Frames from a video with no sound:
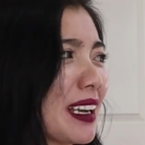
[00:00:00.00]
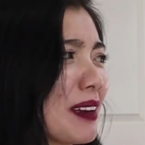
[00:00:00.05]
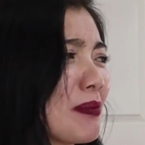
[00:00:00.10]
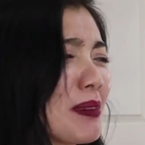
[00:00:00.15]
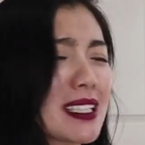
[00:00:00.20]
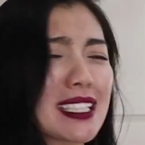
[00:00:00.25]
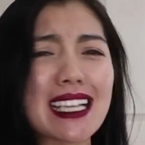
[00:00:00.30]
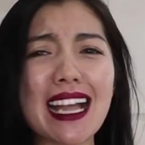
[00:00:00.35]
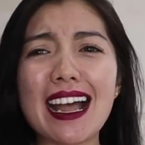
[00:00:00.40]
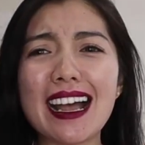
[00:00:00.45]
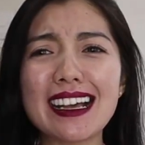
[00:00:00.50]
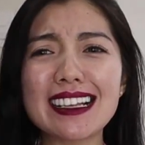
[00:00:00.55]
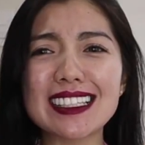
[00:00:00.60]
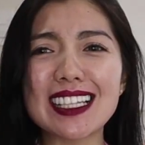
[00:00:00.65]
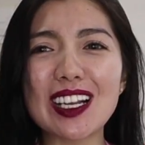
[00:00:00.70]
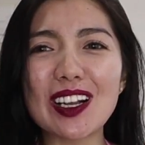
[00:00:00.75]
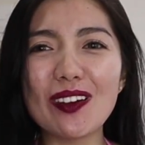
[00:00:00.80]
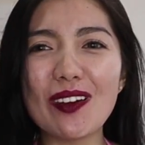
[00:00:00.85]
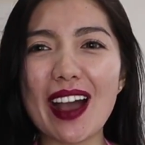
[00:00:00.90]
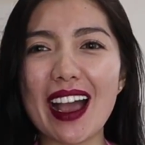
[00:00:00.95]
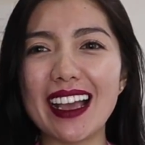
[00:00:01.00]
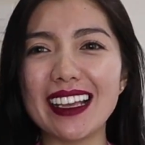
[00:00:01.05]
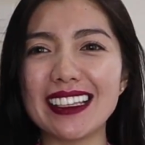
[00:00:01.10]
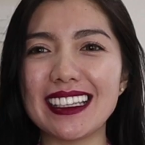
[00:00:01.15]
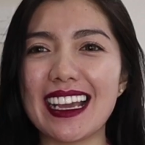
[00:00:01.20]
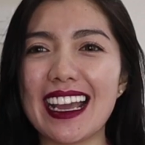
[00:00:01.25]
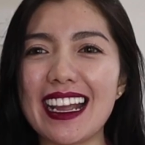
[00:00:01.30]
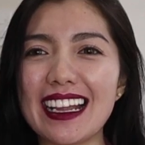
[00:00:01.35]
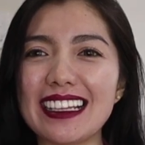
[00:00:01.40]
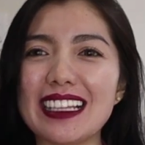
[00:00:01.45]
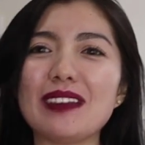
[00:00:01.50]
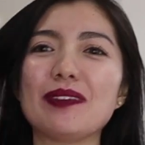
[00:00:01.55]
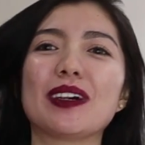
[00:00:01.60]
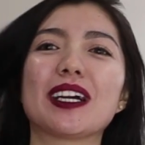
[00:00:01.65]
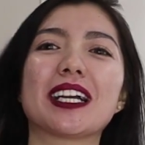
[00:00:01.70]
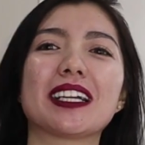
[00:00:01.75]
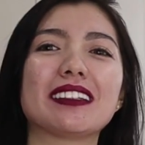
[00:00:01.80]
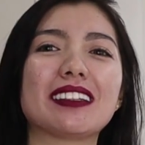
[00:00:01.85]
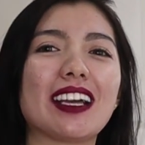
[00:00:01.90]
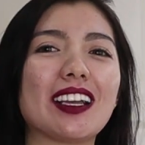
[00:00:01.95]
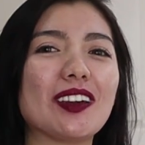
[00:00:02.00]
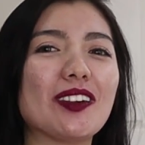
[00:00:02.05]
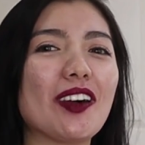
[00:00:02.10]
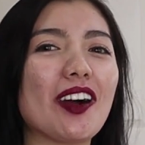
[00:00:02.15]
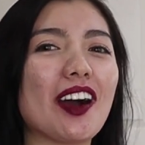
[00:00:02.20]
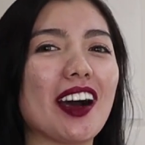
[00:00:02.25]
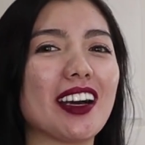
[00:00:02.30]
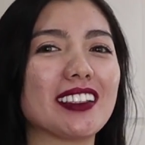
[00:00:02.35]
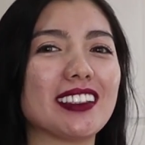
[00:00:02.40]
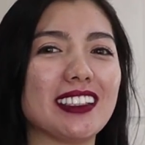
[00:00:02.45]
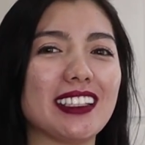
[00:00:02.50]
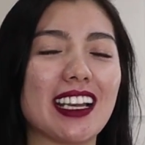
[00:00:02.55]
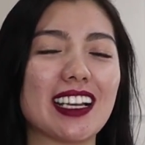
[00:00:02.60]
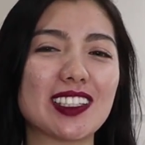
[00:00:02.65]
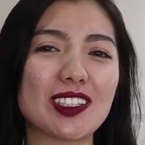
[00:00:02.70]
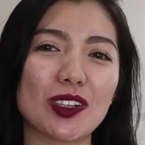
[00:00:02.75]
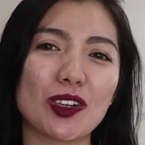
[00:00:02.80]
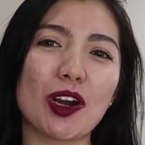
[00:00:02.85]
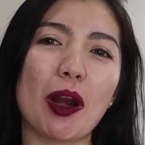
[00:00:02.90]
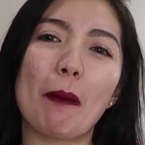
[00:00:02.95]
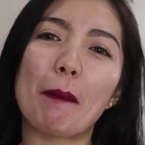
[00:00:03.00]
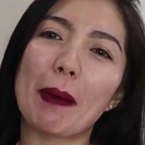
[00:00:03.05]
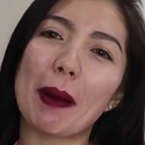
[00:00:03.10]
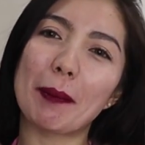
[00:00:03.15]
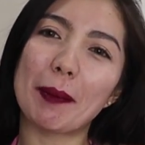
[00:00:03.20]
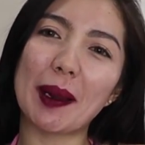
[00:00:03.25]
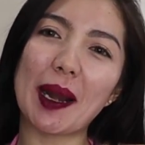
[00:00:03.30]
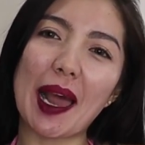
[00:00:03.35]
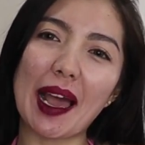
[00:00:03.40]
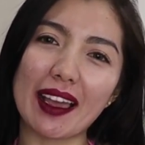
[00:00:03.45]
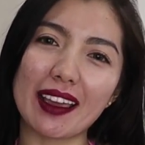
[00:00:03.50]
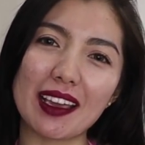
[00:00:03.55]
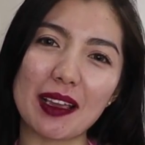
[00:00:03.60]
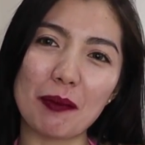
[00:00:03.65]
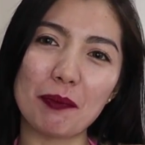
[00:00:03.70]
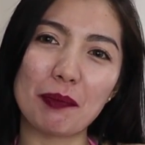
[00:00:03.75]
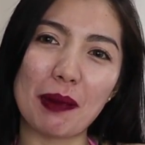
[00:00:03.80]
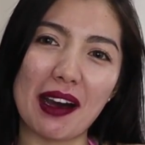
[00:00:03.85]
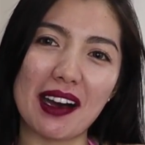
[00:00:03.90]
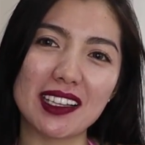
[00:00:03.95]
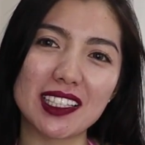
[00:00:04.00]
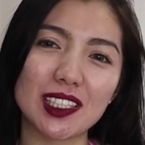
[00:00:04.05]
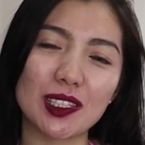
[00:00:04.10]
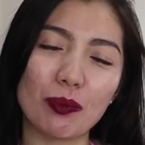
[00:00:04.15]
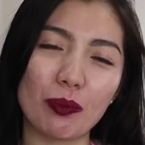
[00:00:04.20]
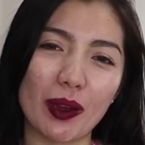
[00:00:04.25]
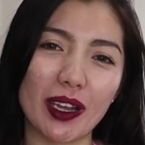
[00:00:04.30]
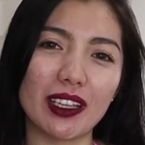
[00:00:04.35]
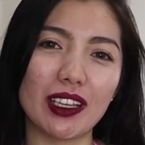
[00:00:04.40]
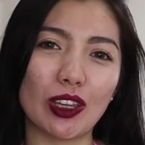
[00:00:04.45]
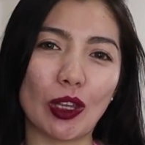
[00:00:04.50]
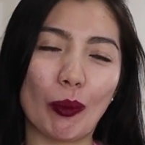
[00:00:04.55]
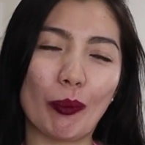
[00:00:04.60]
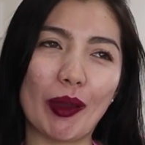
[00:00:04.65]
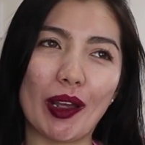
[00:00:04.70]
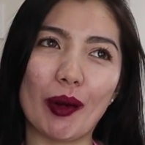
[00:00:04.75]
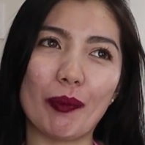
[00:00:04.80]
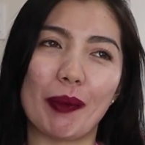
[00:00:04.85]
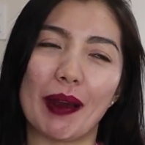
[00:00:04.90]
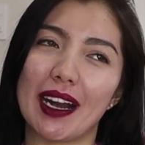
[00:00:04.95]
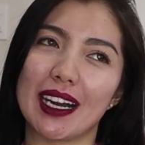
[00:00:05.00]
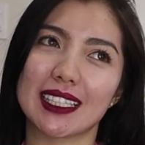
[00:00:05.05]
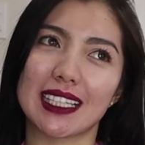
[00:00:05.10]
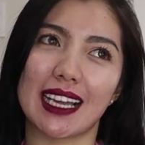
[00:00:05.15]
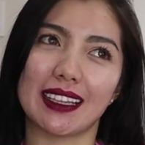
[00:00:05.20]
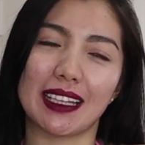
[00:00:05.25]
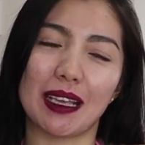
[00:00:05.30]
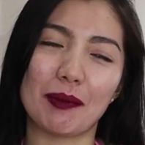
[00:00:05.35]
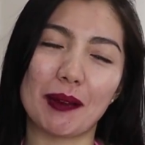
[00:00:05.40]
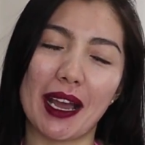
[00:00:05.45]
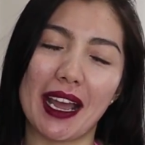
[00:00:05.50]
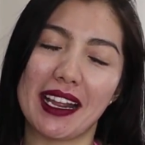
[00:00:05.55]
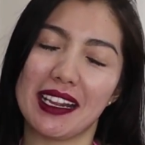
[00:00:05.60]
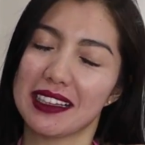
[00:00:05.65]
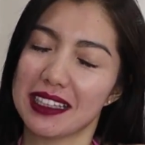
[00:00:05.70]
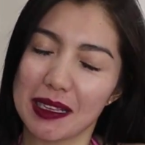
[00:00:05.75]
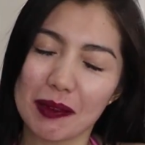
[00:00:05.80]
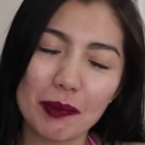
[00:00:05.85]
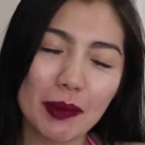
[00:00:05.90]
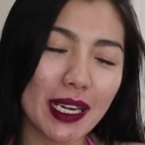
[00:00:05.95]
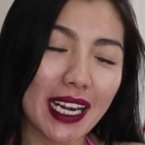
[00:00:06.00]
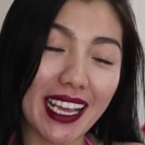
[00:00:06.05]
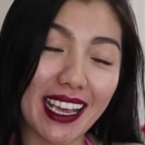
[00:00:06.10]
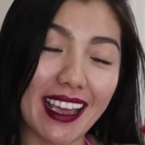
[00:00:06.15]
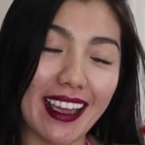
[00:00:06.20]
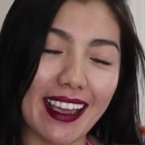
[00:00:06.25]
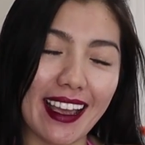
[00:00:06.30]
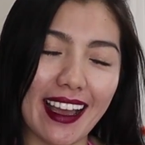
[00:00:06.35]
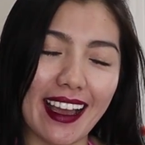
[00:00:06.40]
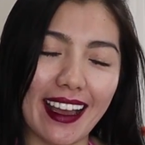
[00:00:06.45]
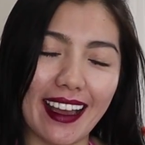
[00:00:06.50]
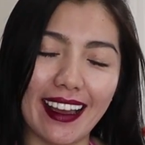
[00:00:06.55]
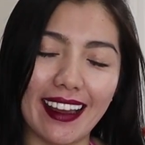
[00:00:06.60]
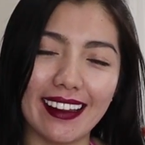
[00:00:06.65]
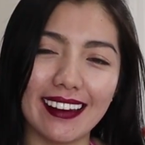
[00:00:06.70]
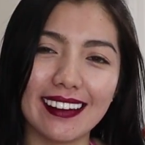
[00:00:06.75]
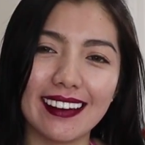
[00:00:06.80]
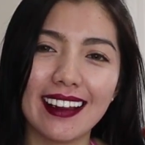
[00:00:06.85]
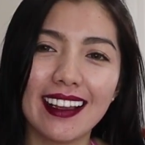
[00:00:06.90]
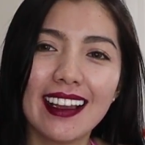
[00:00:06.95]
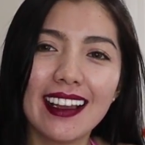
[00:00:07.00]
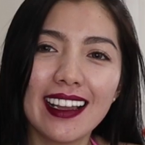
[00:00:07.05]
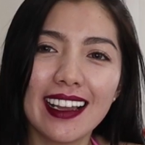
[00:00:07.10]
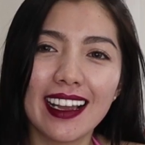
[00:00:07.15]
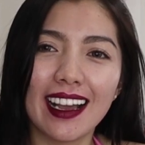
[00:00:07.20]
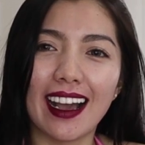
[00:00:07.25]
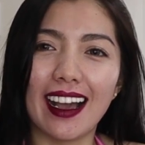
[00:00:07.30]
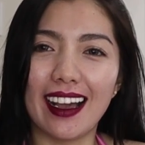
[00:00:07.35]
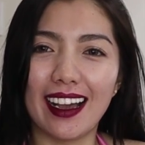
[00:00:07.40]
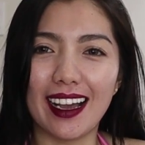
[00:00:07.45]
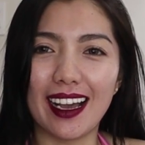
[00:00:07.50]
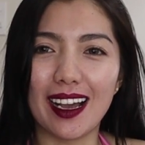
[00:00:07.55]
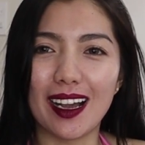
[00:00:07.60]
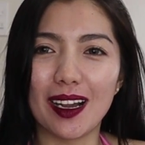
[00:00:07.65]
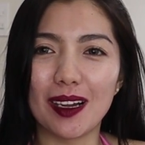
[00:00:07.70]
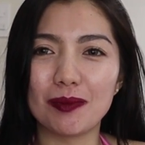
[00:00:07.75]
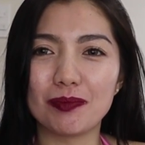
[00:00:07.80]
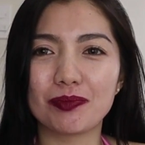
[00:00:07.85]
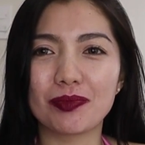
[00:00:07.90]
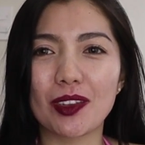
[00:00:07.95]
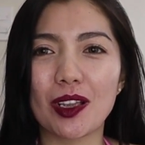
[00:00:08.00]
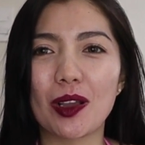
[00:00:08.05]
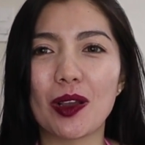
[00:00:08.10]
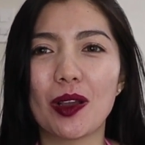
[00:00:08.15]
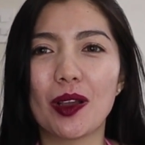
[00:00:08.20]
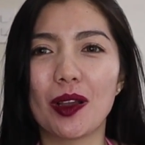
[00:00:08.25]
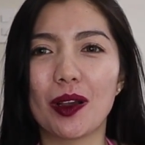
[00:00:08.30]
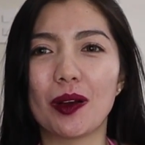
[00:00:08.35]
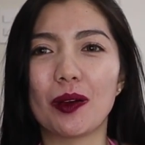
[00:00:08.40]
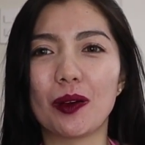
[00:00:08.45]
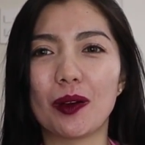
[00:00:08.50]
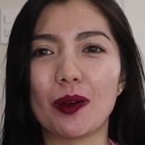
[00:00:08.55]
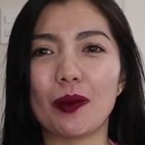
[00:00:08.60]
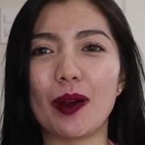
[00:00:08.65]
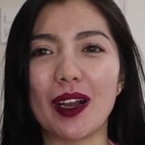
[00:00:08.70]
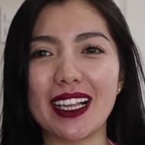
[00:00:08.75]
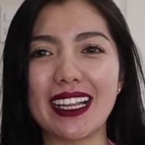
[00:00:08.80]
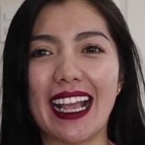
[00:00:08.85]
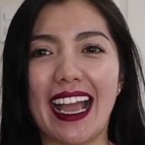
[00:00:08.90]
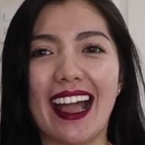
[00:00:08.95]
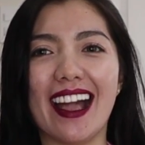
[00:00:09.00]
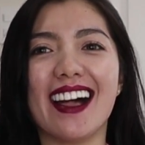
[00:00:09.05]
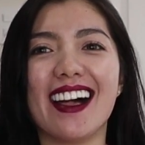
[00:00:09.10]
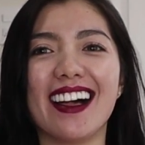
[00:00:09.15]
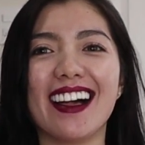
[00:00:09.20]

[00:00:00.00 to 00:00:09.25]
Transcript: basta ang sagwa niya, hindi maganda yung cut niya. Siguro pang malaking bust, pwede to. Pero para sa ating mga hindi binayayaan, um, wag na.